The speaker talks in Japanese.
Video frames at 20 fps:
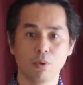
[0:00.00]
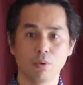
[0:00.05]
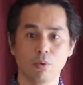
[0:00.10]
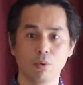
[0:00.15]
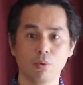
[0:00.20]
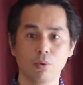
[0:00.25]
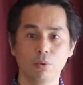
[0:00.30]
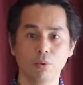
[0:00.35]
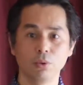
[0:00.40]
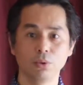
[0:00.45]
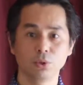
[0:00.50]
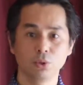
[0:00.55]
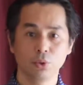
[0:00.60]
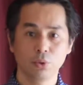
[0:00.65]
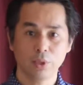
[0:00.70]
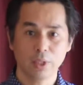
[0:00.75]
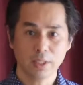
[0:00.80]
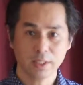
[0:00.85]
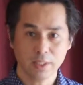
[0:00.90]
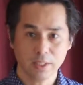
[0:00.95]
心の衝
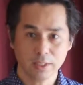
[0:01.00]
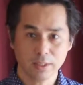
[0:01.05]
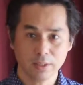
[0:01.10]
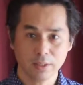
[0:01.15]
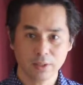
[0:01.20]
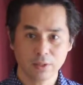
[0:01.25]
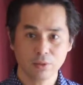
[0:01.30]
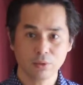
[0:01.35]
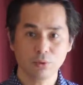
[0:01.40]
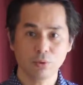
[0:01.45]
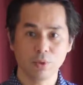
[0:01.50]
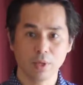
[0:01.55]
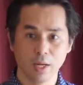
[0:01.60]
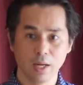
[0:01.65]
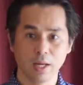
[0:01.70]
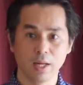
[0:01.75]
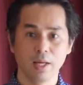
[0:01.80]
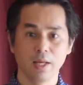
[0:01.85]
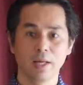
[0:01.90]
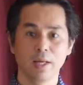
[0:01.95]
撃っていうの
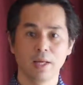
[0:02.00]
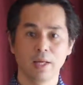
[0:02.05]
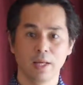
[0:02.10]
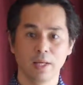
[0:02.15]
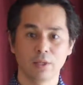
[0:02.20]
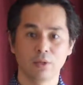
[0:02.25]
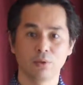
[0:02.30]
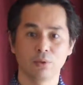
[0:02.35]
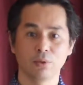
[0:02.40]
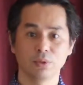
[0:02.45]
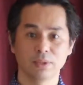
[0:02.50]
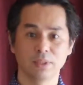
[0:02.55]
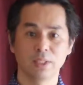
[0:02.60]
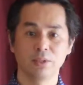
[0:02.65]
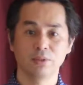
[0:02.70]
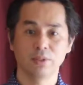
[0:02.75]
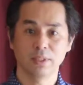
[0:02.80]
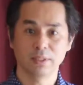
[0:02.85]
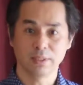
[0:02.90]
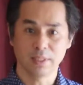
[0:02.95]
が影響してい
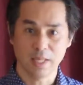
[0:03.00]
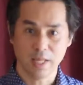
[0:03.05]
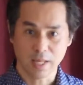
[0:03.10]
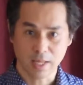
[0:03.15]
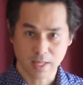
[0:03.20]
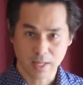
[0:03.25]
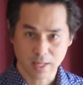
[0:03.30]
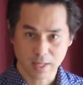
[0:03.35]
るんですね